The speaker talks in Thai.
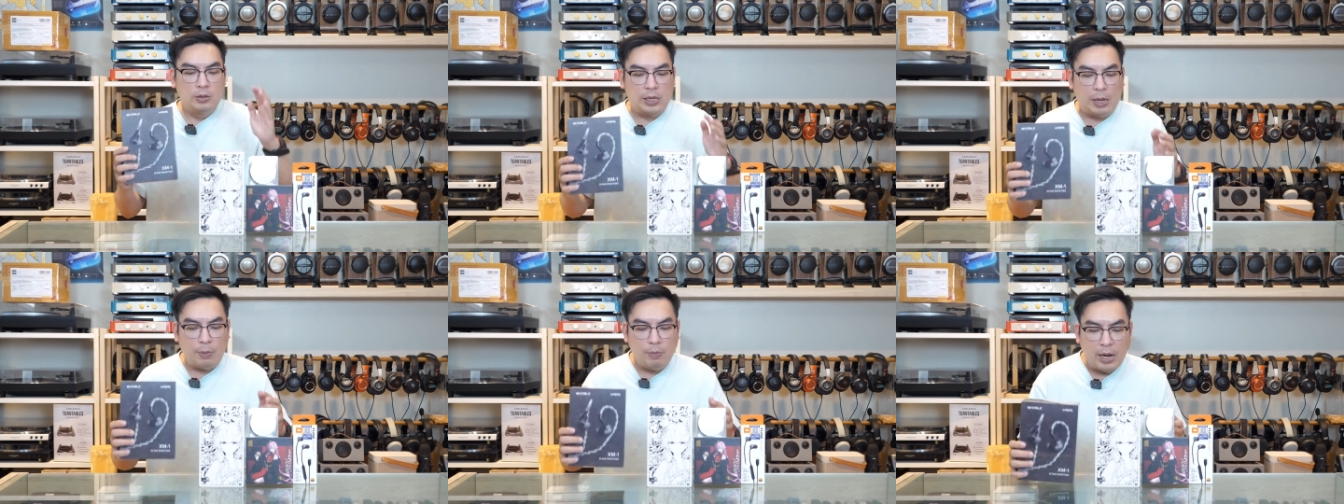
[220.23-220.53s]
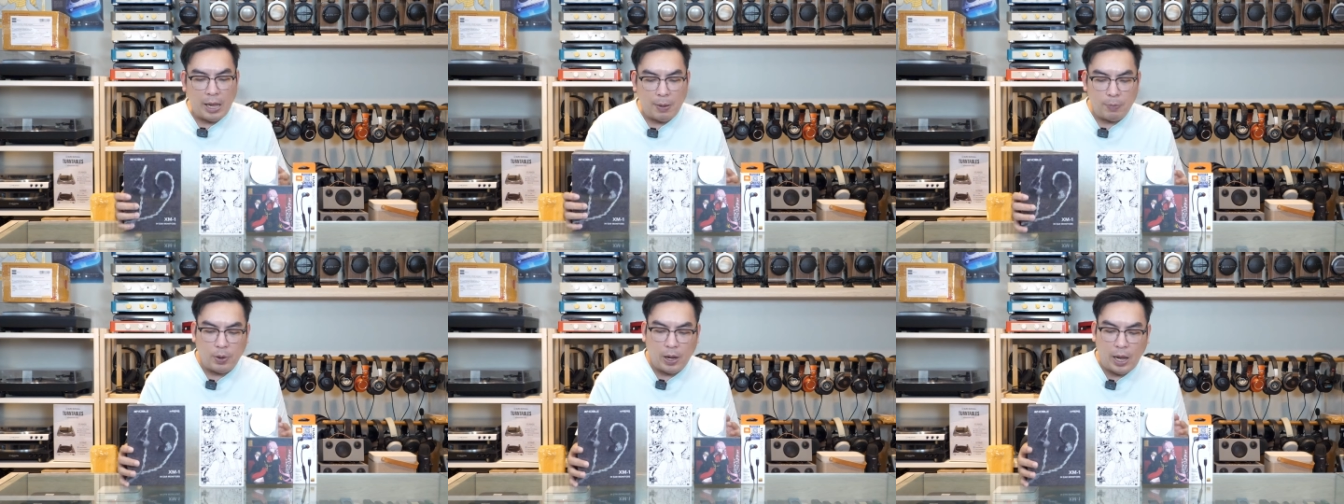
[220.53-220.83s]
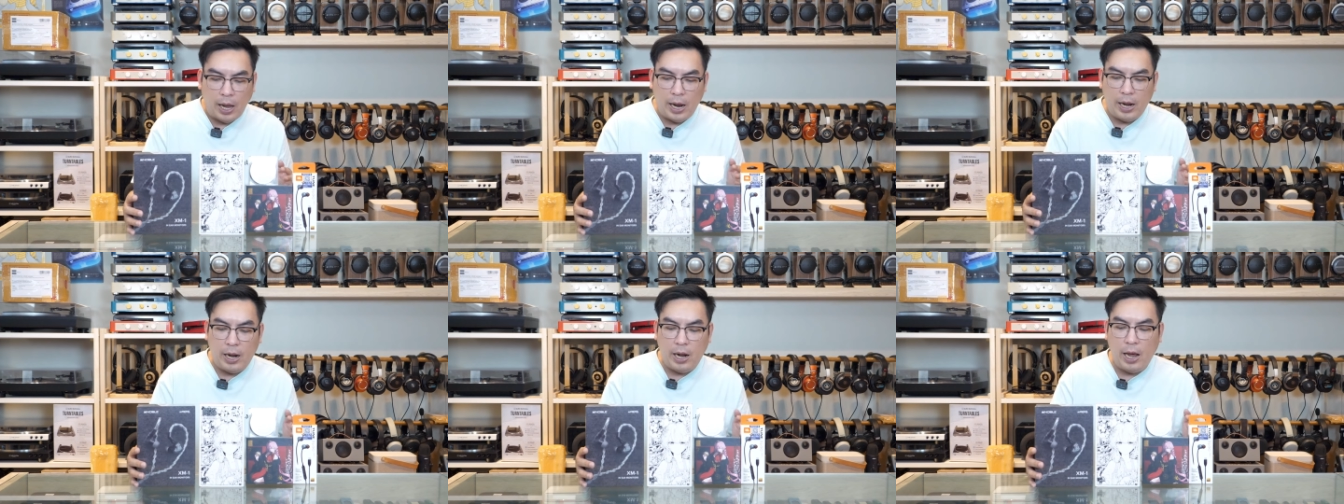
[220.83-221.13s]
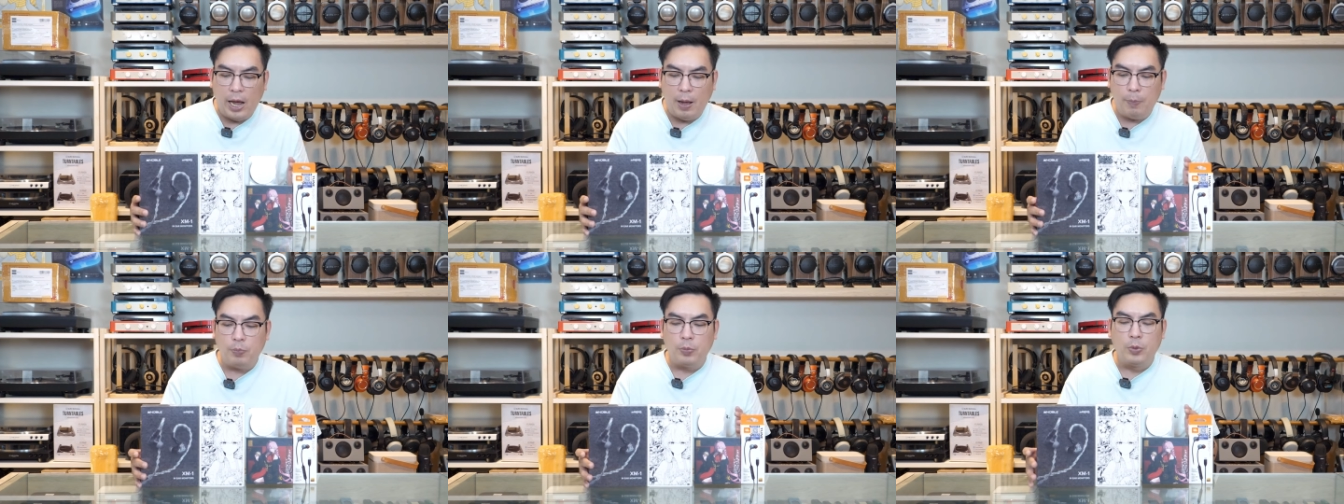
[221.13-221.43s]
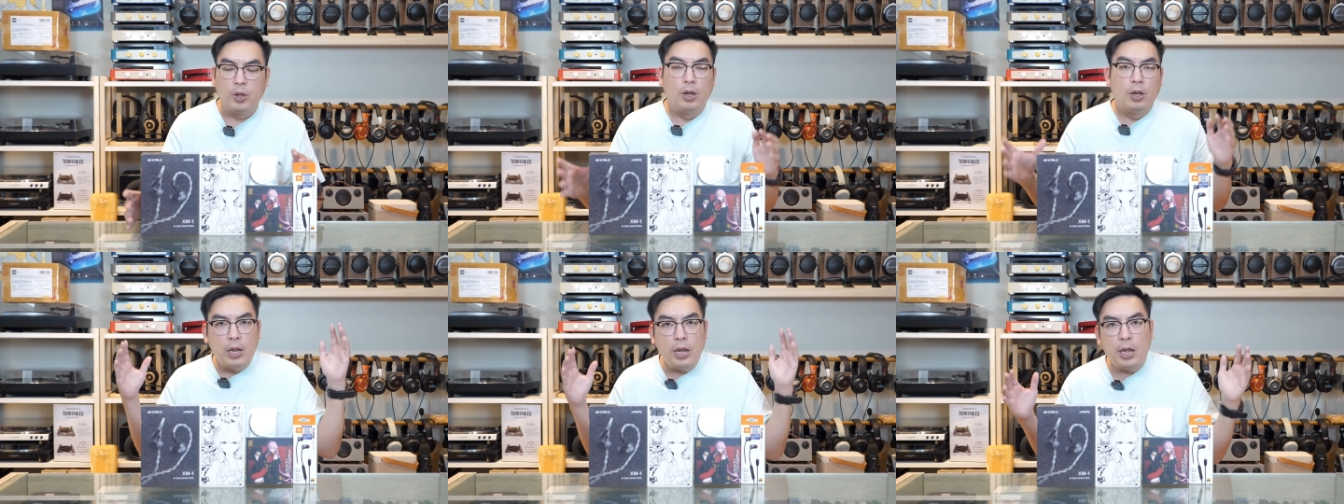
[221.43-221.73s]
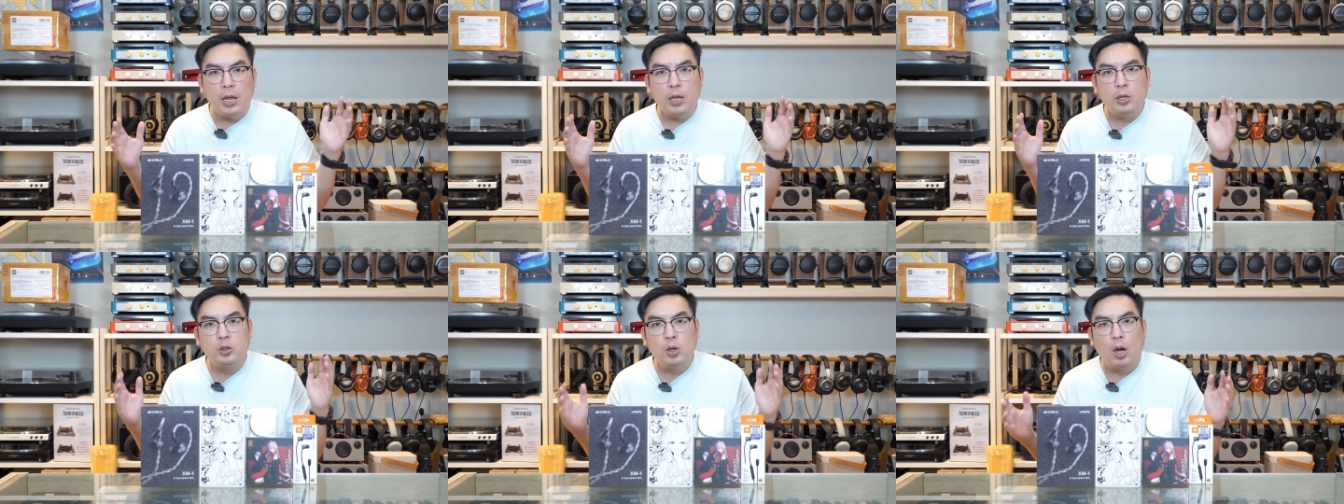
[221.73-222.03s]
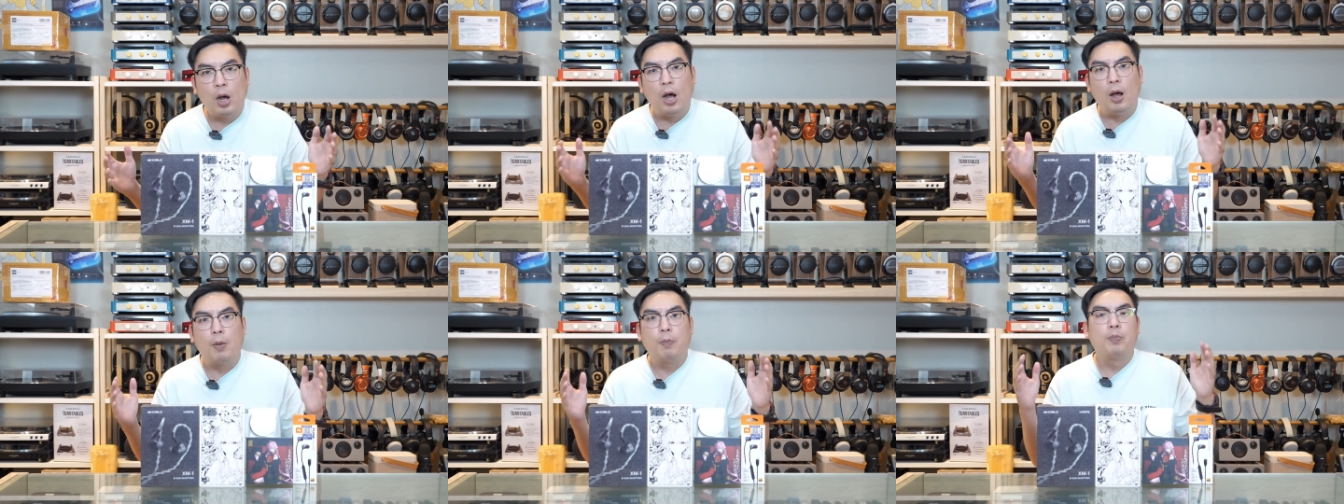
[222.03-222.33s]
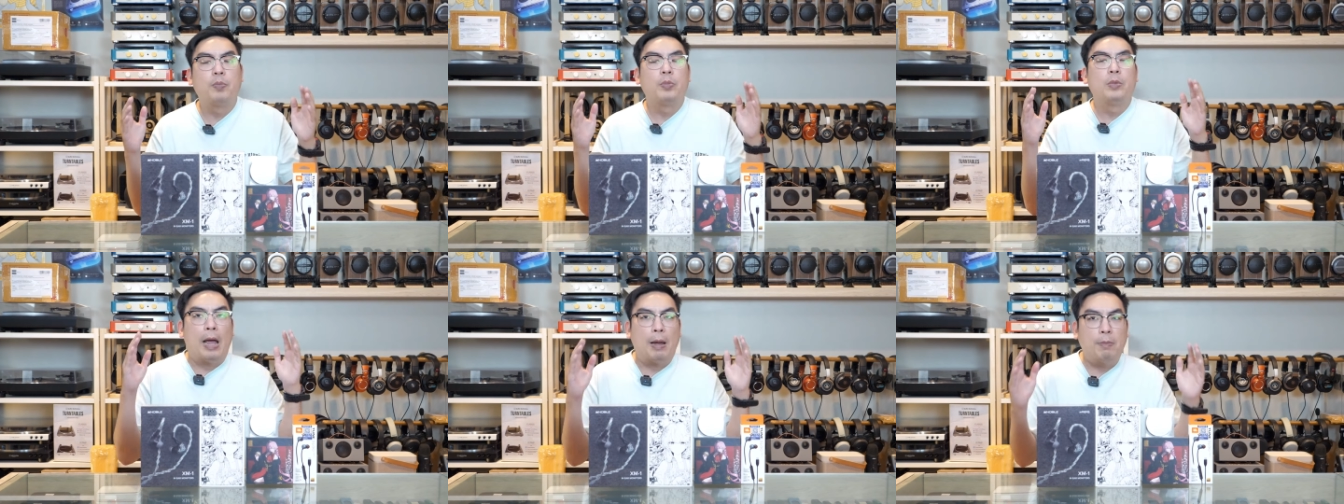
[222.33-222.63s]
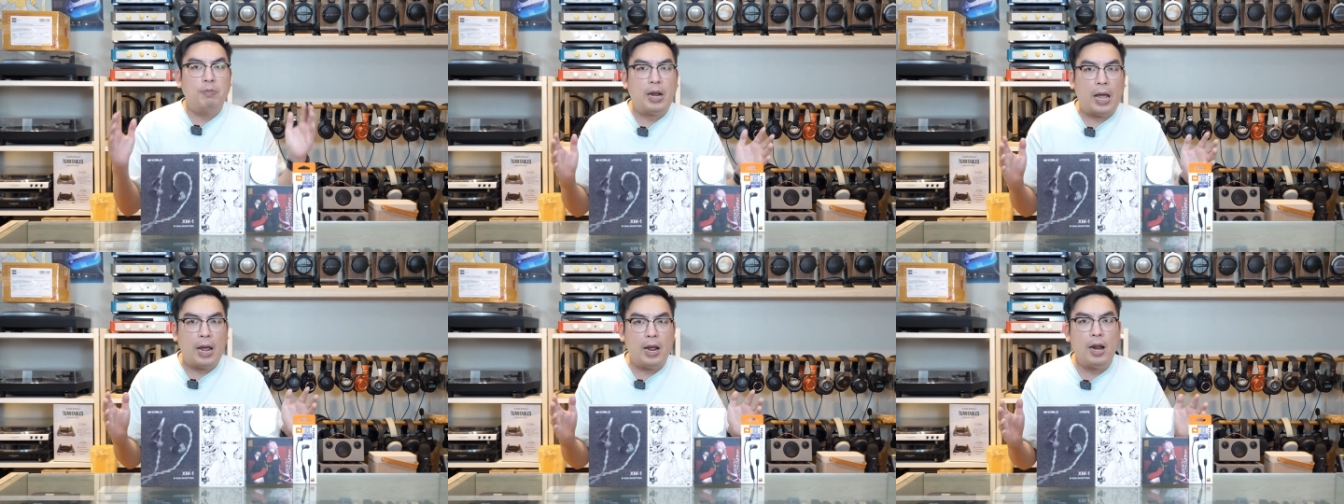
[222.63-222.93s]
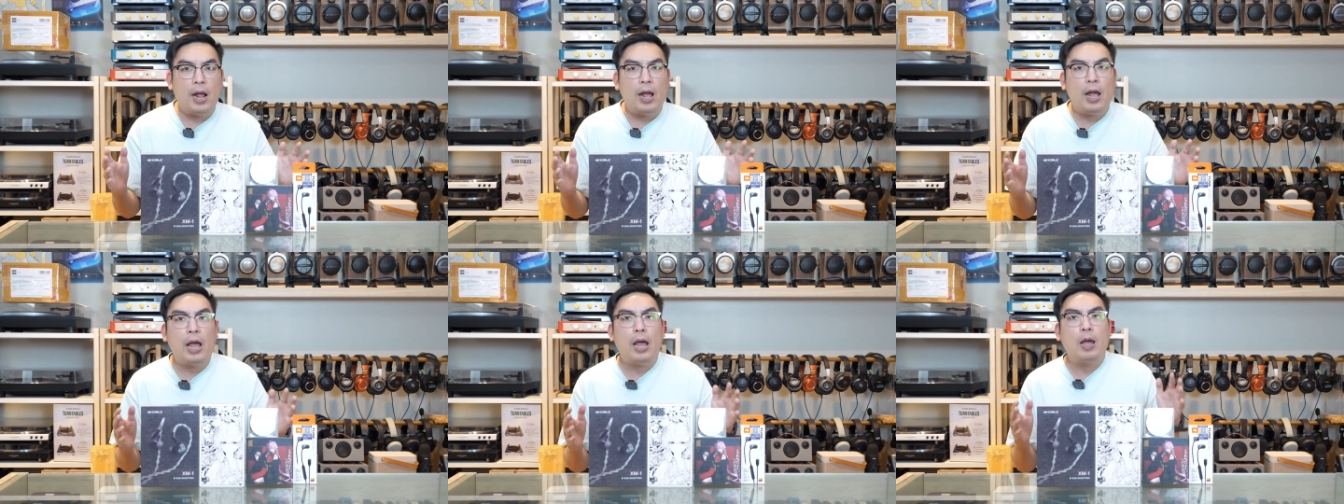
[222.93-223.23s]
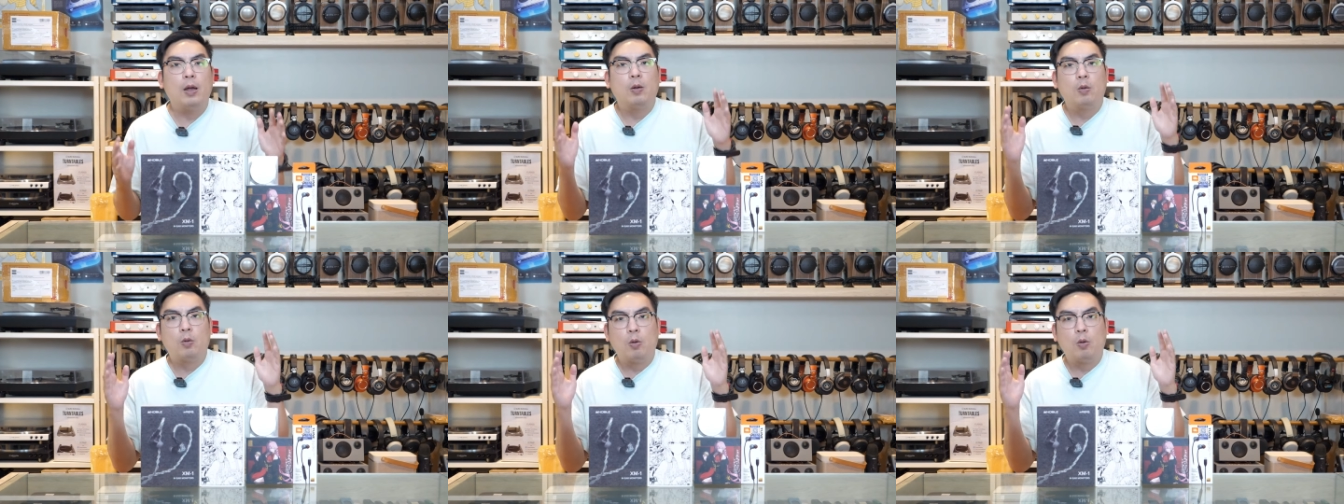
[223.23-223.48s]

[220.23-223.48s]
สำหรับใครนะครับที่ชอบแบบไหนนะฮะ